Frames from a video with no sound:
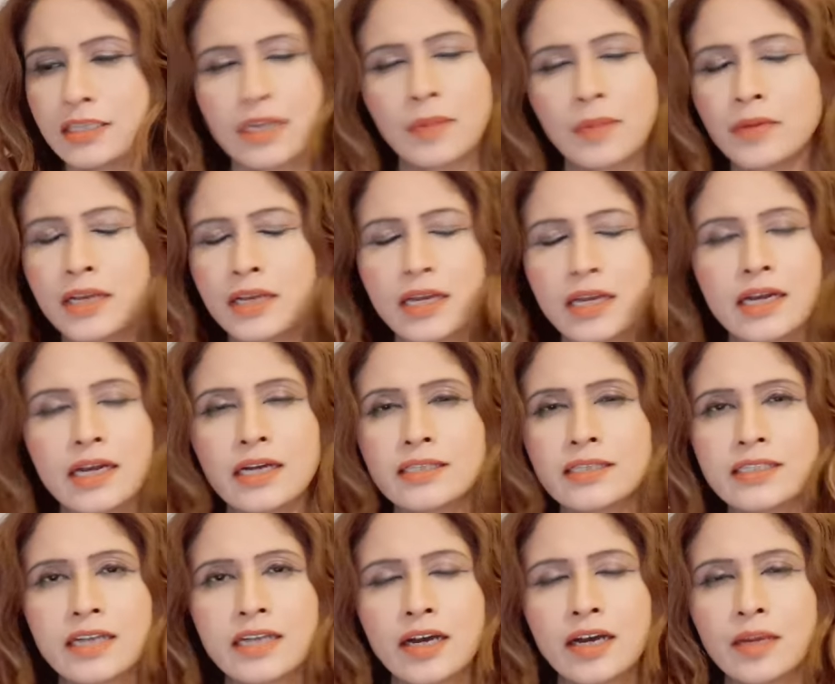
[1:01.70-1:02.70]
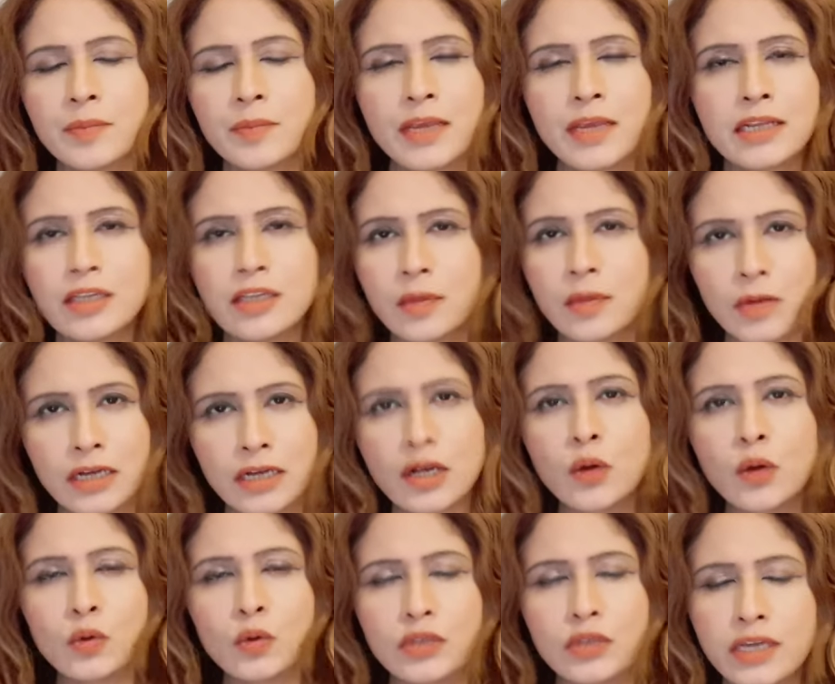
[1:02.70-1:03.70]
मैम डेरा गाजी खान में एक
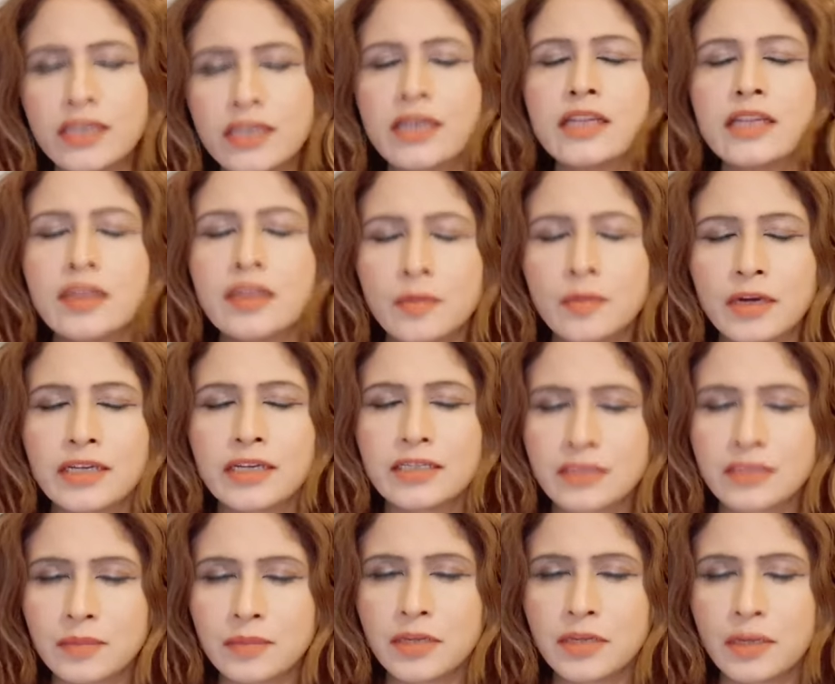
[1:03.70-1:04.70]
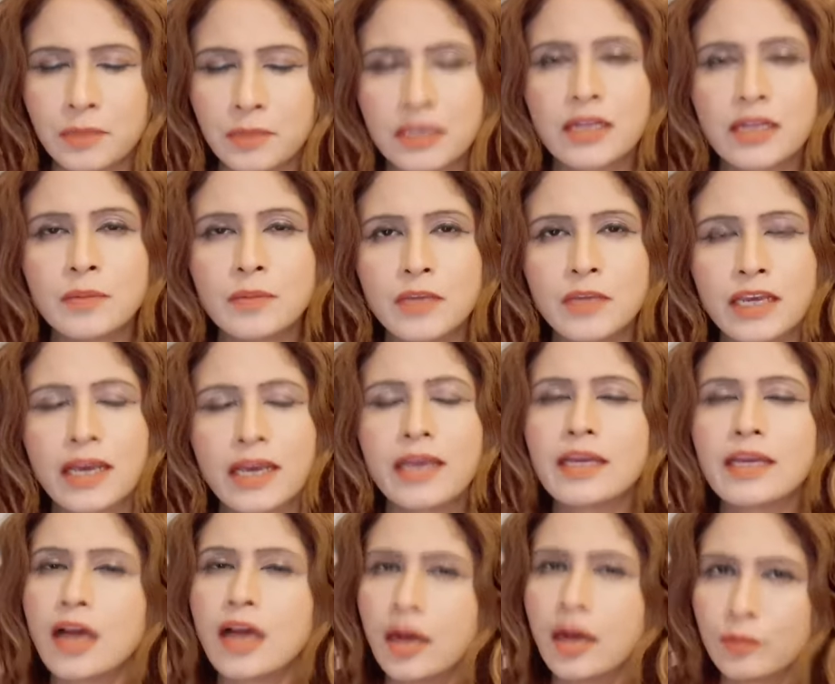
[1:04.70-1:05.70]
धमाका होता है यानी धमाके से मेरा मतलब ये
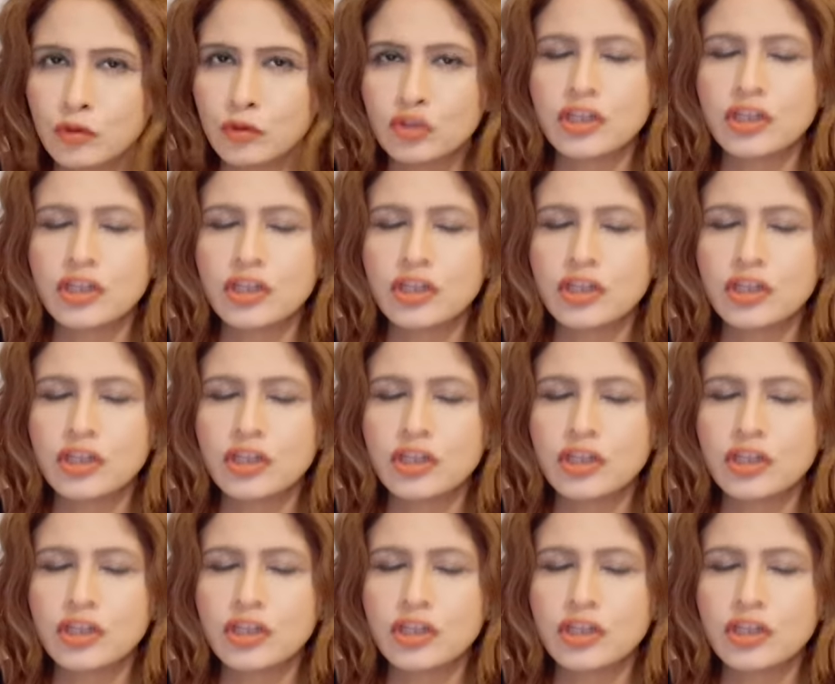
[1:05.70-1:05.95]
है आप